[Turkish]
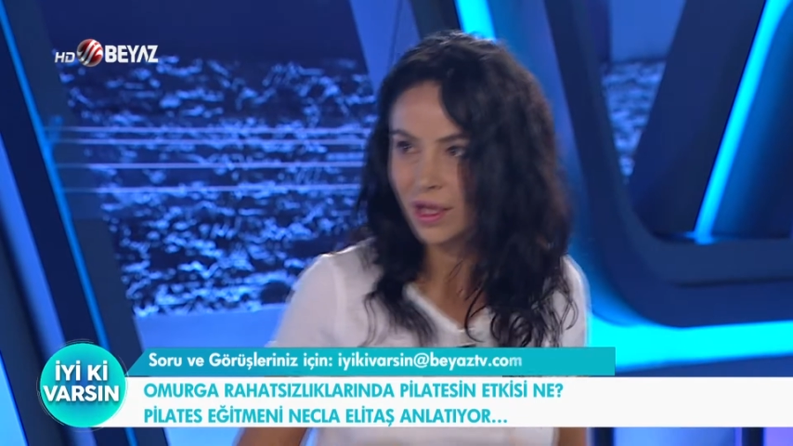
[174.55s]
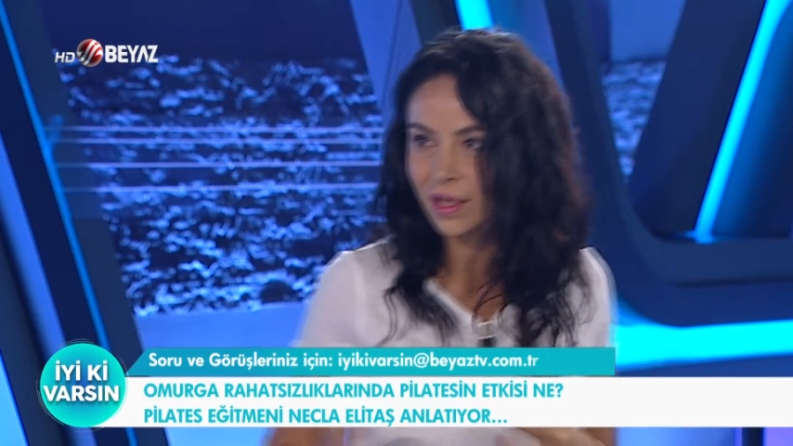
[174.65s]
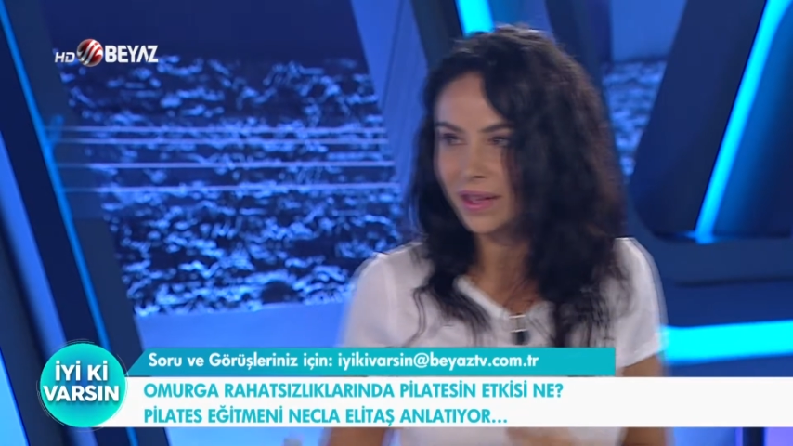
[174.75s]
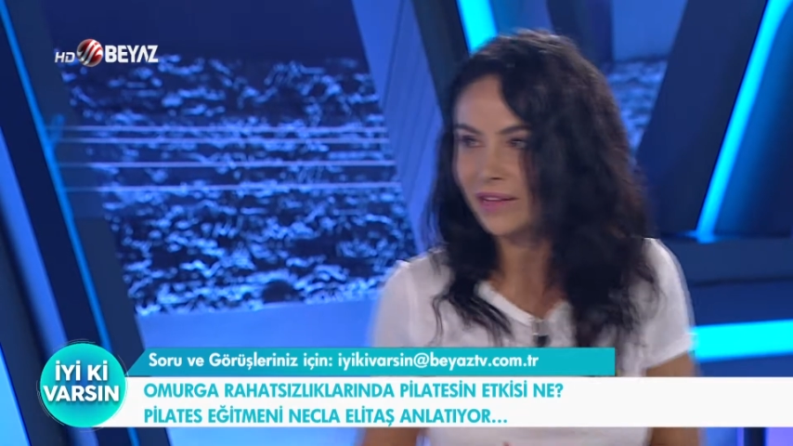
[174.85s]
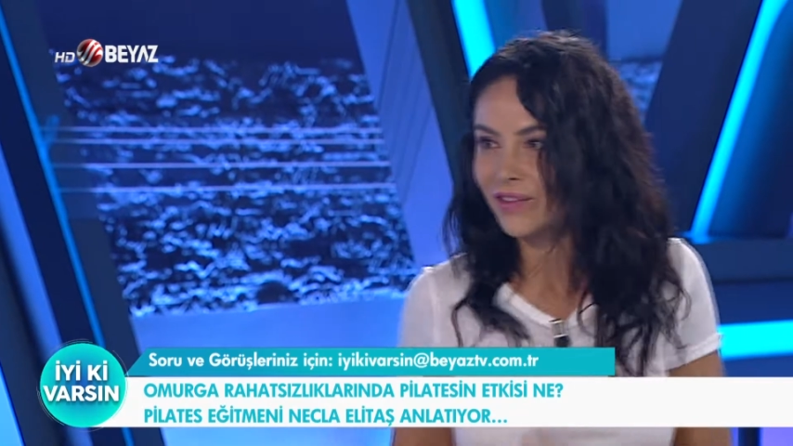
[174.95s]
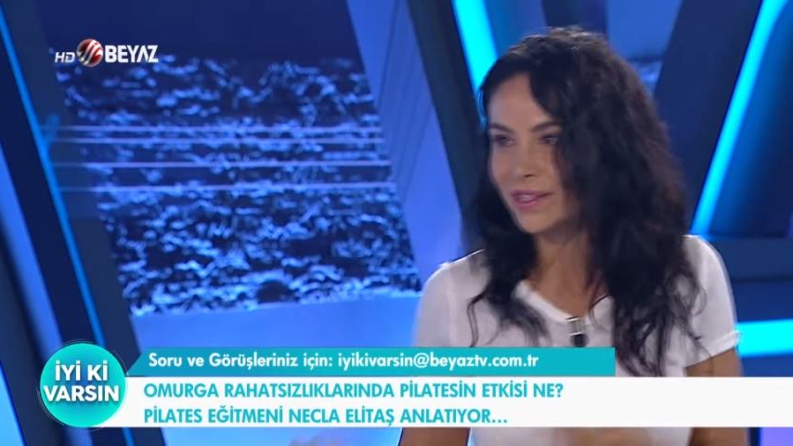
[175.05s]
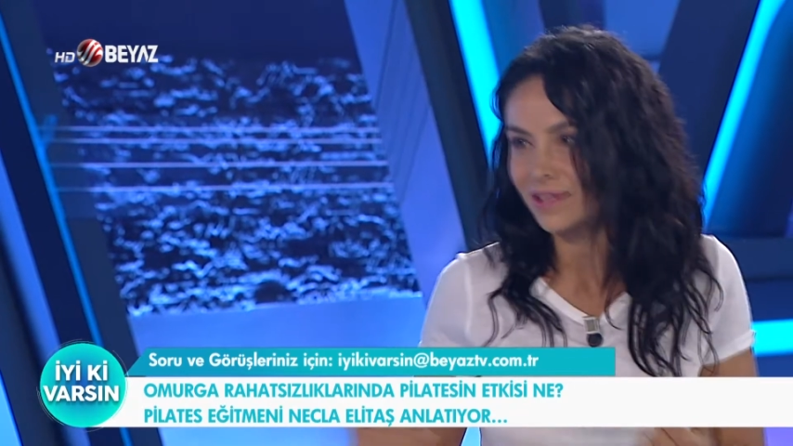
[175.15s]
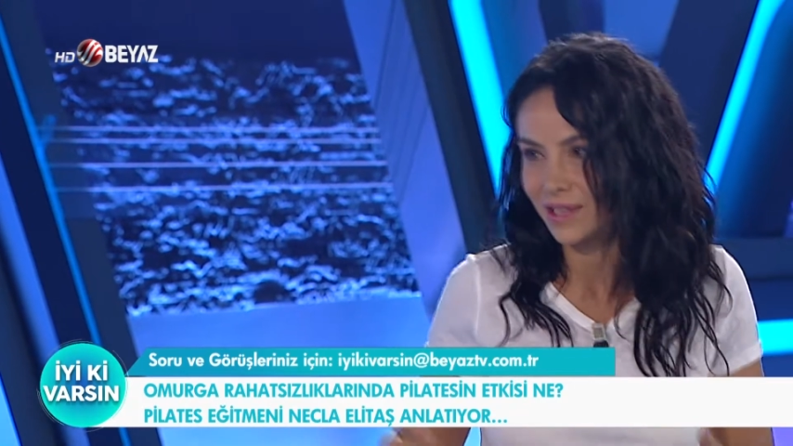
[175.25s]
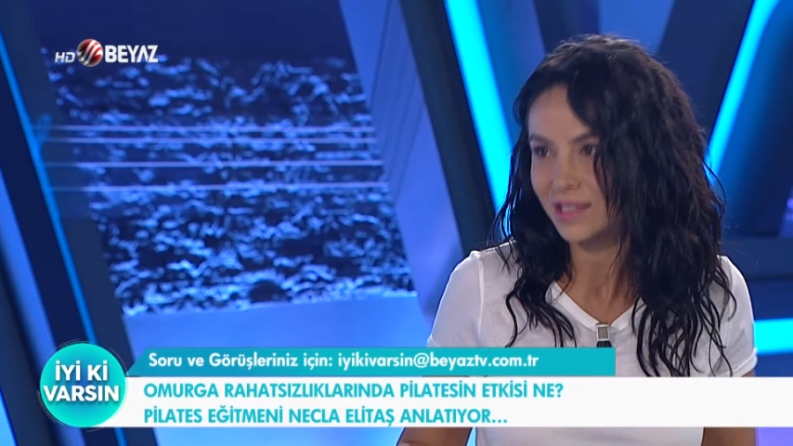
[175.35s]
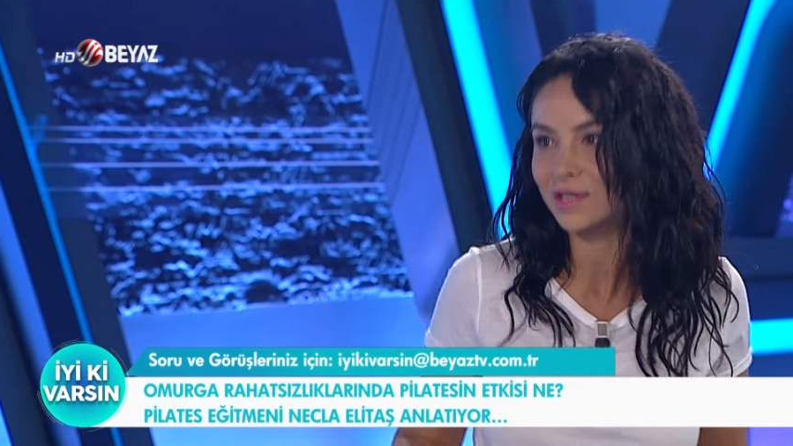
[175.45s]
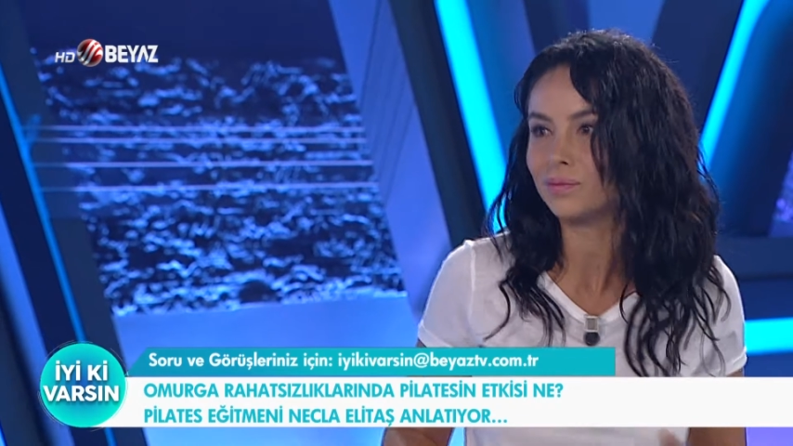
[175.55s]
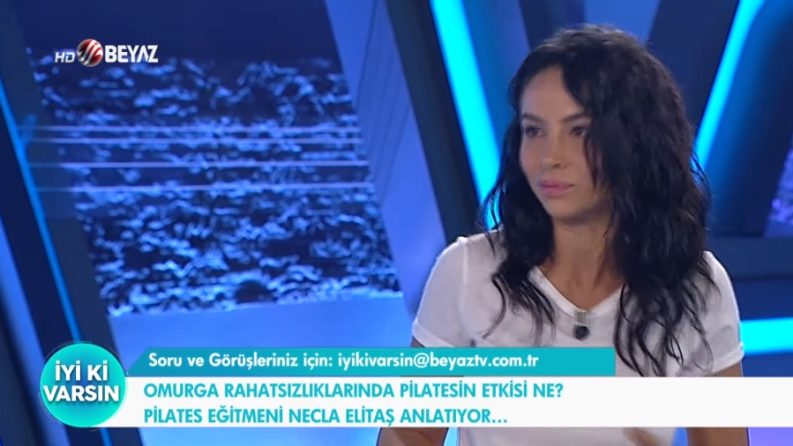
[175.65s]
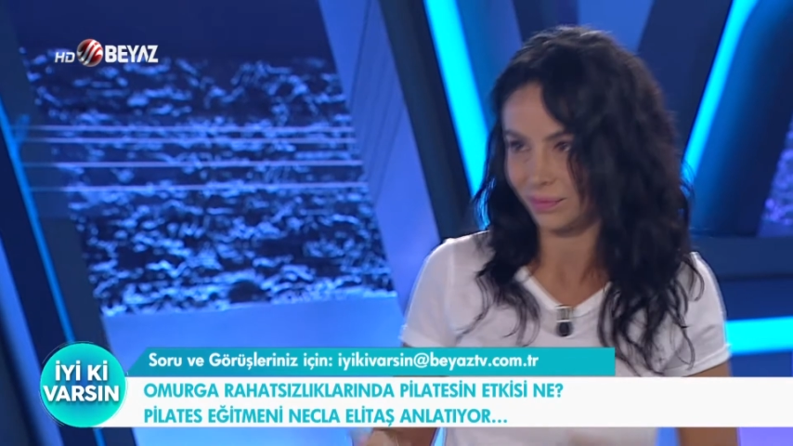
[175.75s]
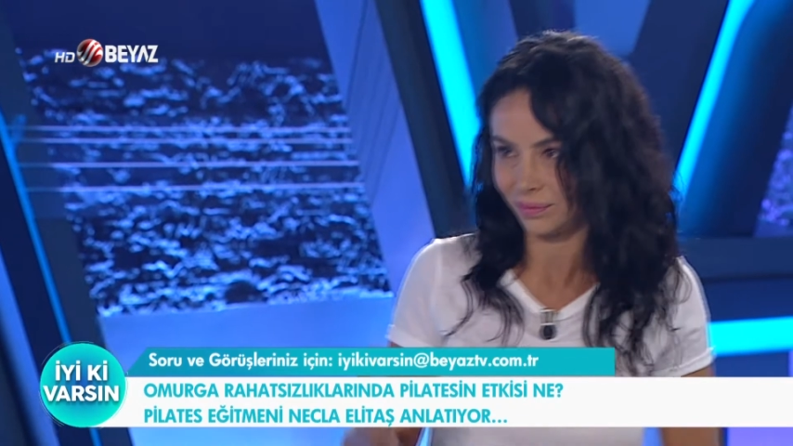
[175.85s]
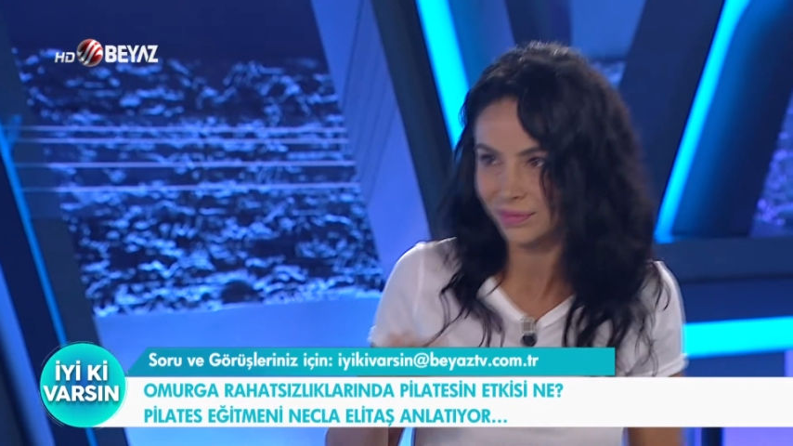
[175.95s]
Nefes evet. aslında
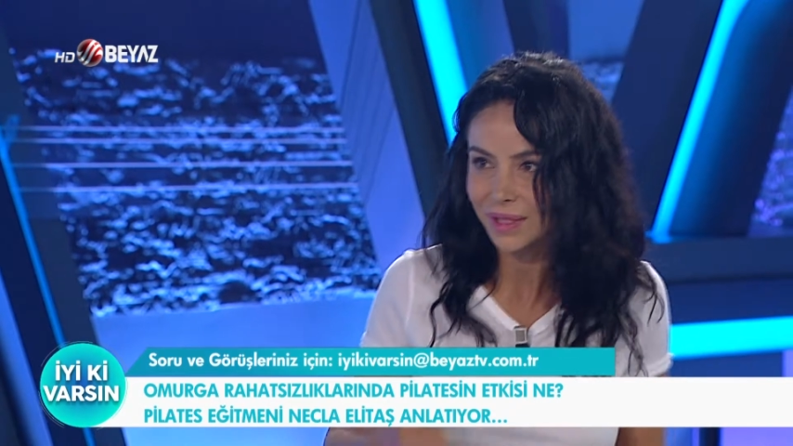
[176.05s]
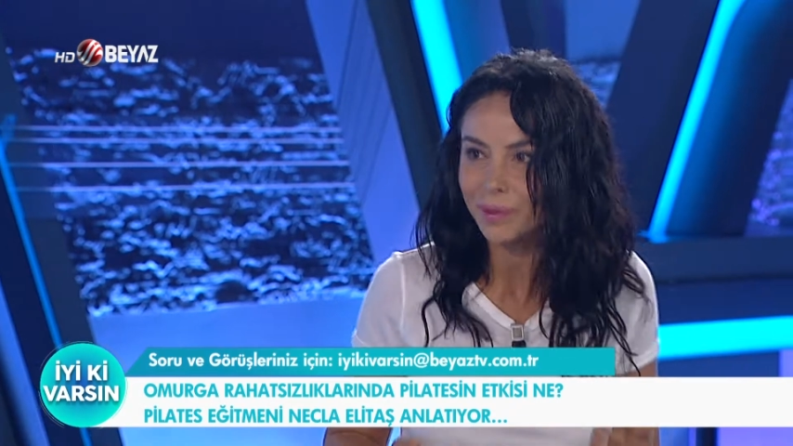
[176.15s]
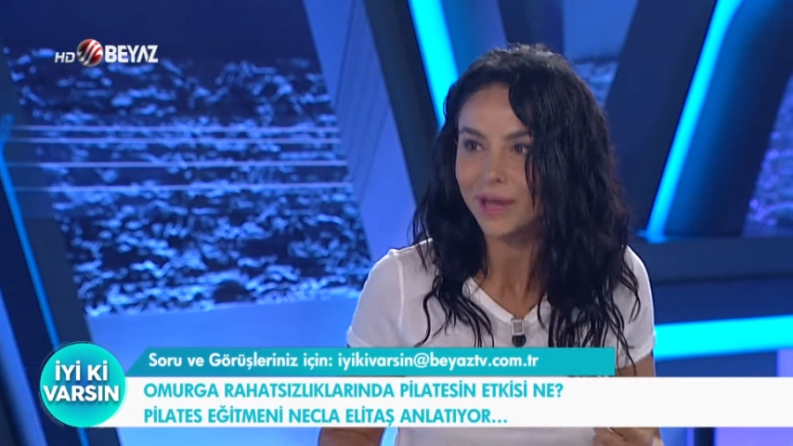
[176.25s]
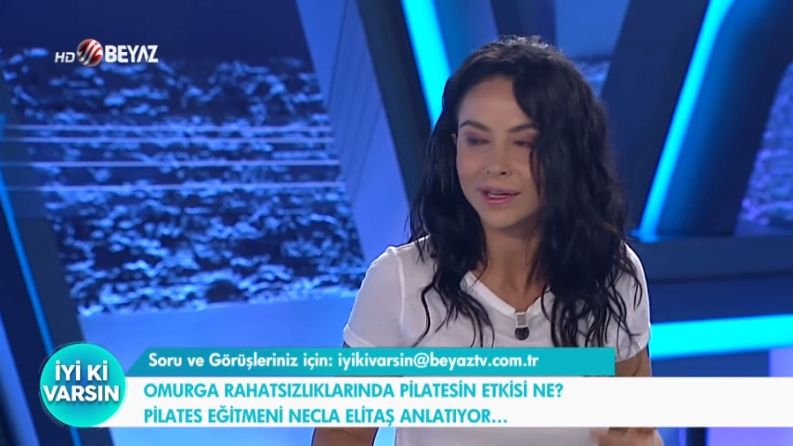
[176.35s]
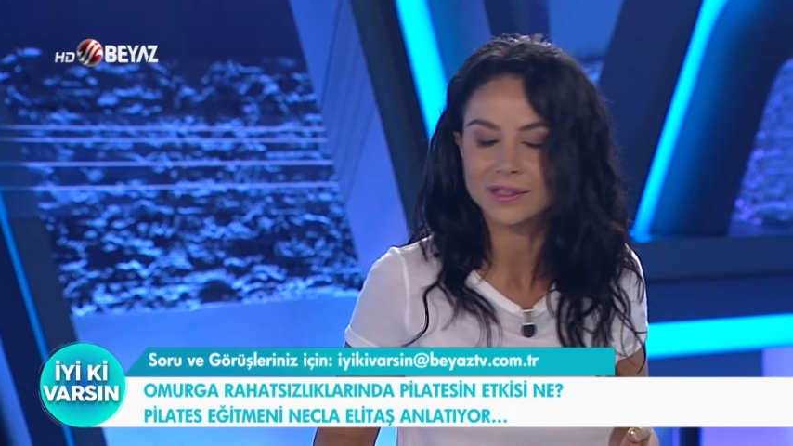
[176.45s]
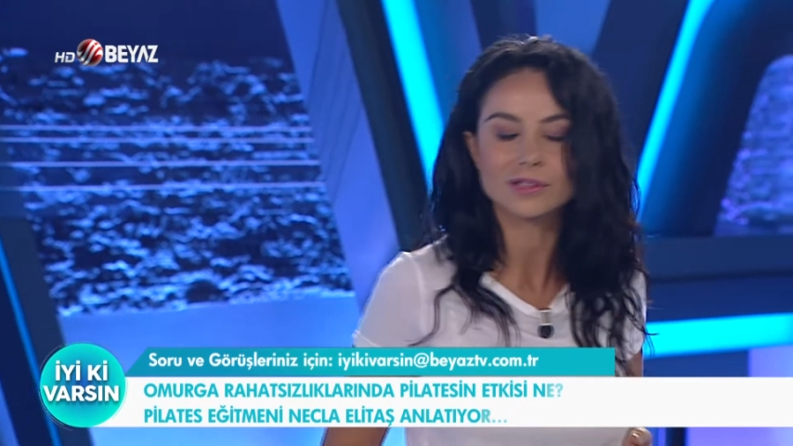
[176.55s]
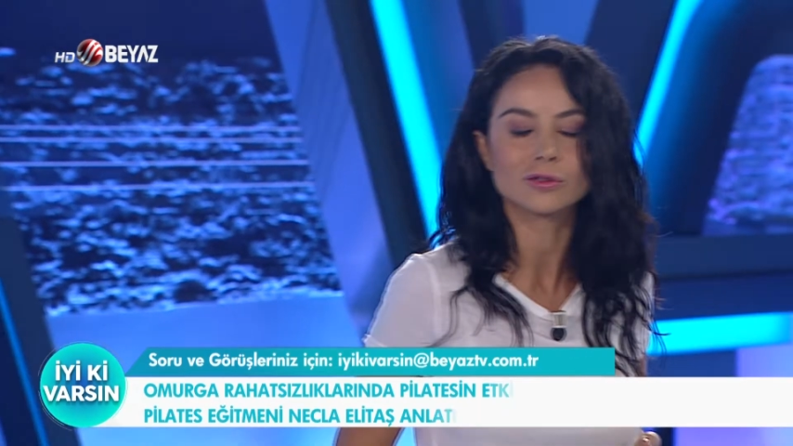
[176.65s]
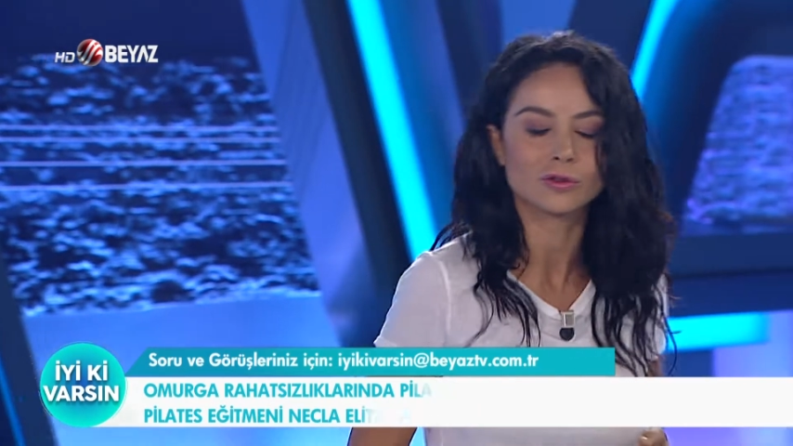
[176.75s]
bağlantılı evet.